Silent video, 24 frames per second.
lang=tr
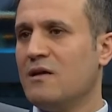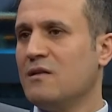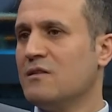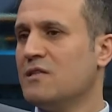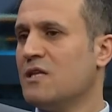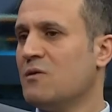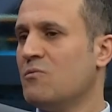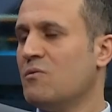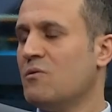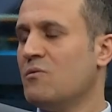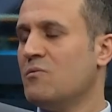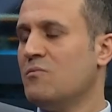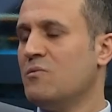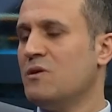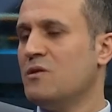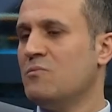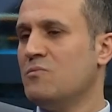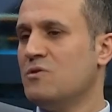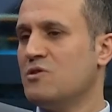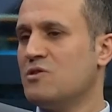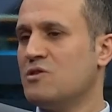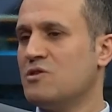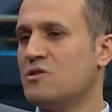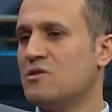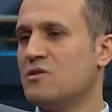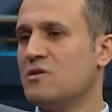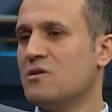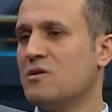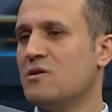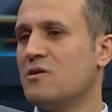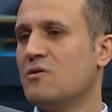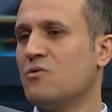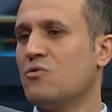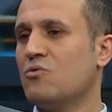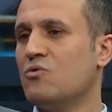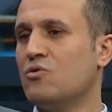tamamen bitmiş,
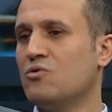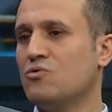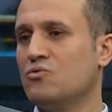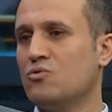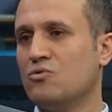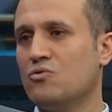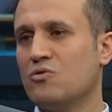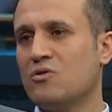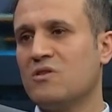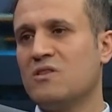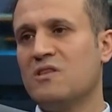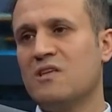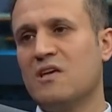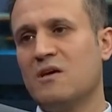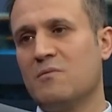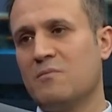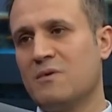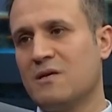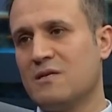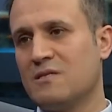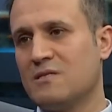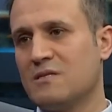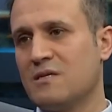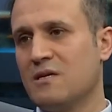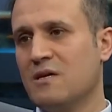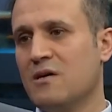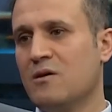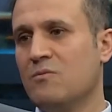kurtulduk diyemeyiz.